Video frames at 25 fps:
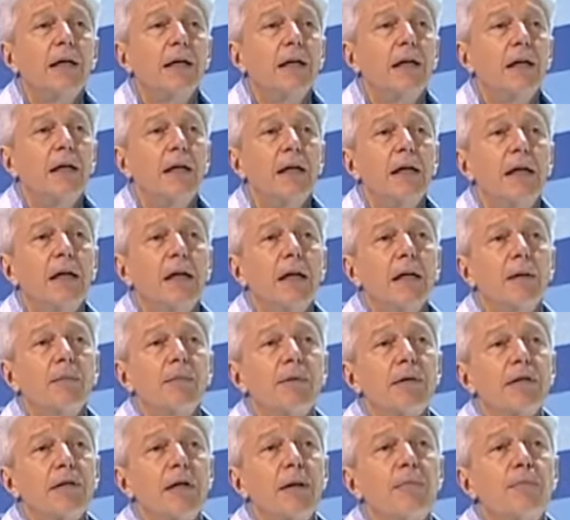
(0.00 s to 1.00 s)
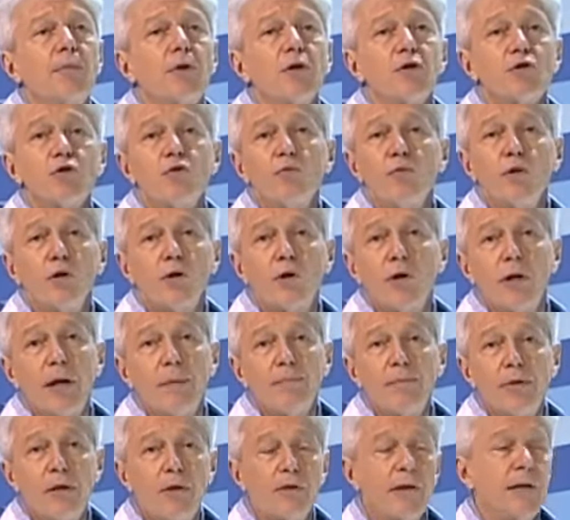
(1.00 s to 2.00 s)
eh, per esempio assumono la
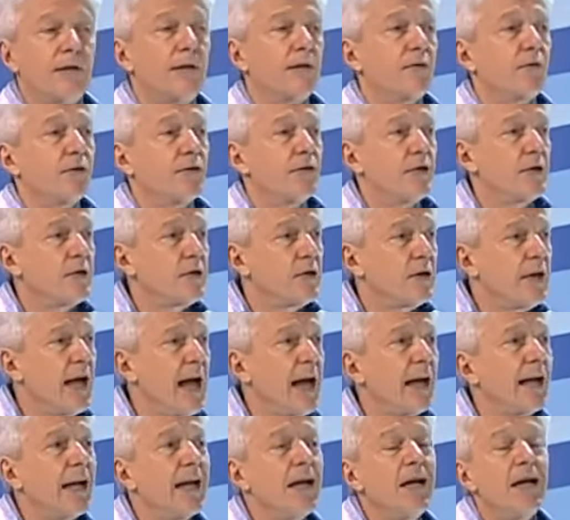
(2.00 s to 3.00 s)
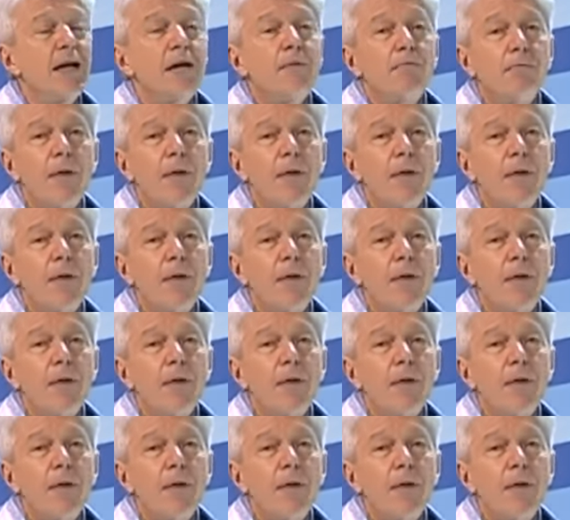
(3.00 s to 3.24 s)
pillola anticoncezionale,